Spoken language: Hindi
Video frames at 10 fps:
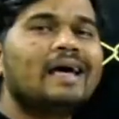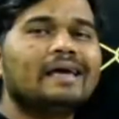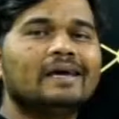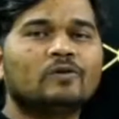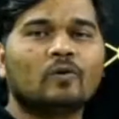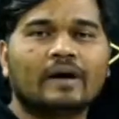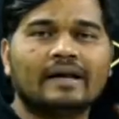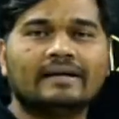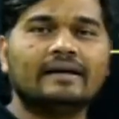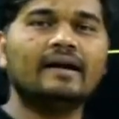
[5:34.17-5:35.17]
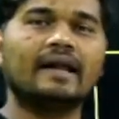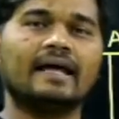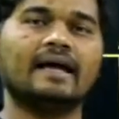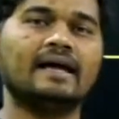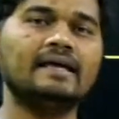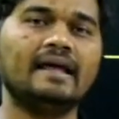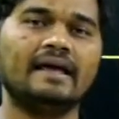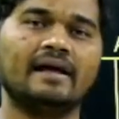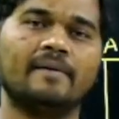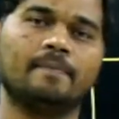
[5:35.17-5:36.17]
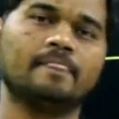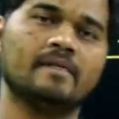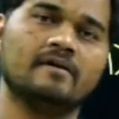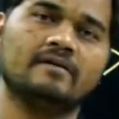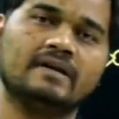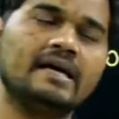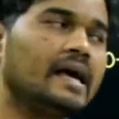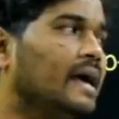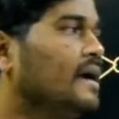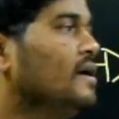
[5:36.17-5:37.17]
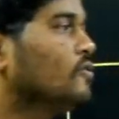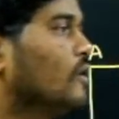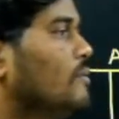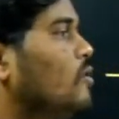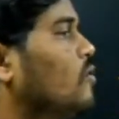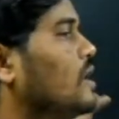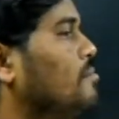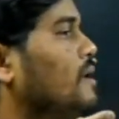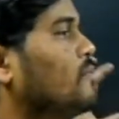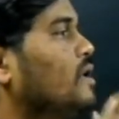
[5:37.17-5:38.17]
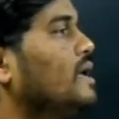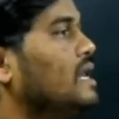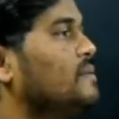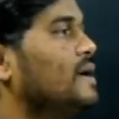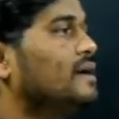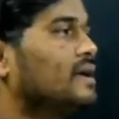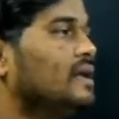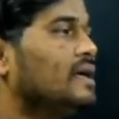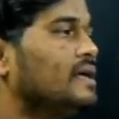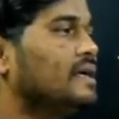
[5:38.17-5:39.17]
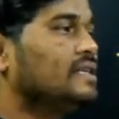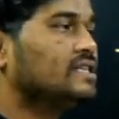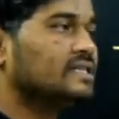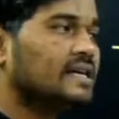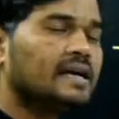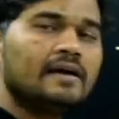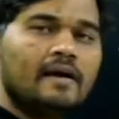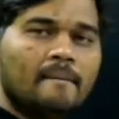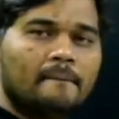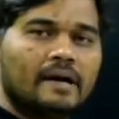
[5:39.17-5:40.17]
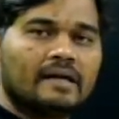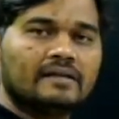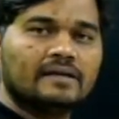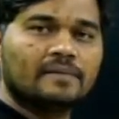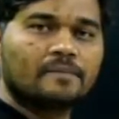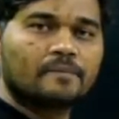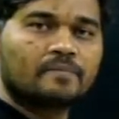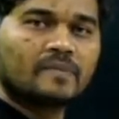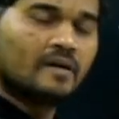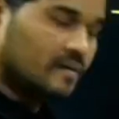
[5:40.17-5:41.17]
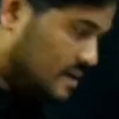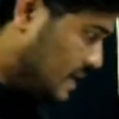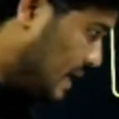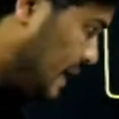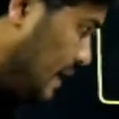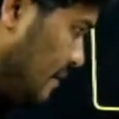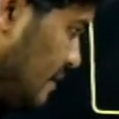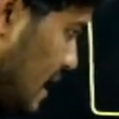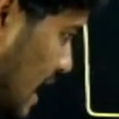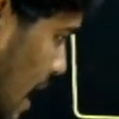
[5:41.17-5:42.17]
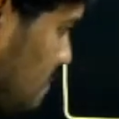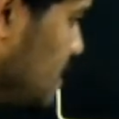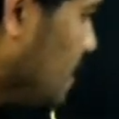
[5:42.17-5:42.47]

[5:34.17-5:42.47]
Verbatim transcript: ए तो कनेक्टेड रहेगा ही रहेगा ठीक है तो हम लोगों ने मेमोरी एलिमेंट के लिए ये चीजें पढ़ी थी ठीक है अब जब